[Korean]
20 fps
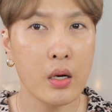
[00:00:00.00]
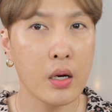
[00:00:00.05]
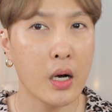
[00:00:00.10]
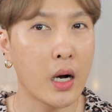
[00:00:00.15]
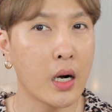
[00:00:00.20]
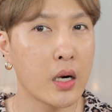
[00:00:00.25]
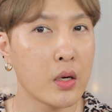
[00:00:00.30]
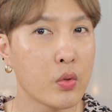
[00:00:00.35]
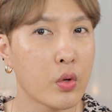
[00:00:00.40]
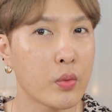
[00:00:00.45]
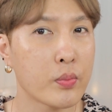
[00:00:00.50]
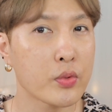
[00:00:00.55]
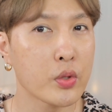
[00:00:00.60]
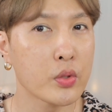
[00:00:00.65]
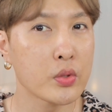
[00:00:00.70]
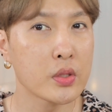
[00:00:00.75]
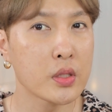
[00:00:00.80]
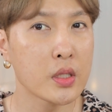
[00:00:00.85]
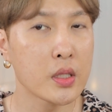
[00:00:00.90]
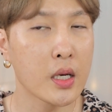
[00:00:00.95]
가을
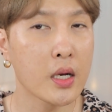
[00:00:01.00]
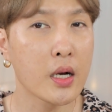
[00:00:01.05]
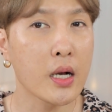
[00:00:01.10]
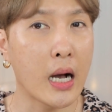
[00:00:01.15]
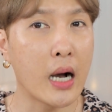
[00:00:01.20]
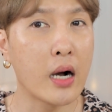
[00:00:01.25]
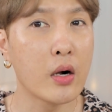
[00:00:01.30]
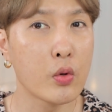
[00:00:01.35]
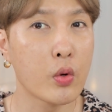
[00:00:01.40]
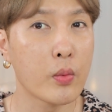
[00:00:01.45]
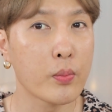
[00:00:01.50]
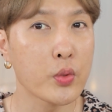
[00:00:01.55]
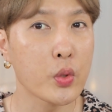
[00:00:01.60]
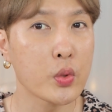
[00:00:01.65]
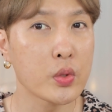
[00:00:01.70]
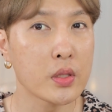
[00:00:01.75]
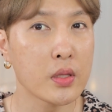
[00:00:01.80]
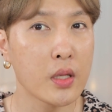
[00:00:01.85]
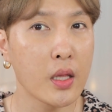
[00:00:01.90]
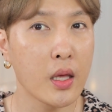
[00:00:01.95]
웜톤인데, 내가 가을
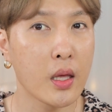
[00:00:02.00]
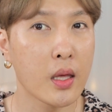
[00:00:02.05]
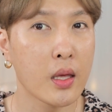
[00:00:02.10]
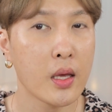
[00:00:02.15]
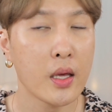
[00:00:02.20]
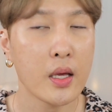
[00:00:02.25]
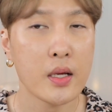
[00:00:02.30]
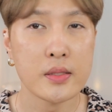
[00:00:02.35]
웜톤인데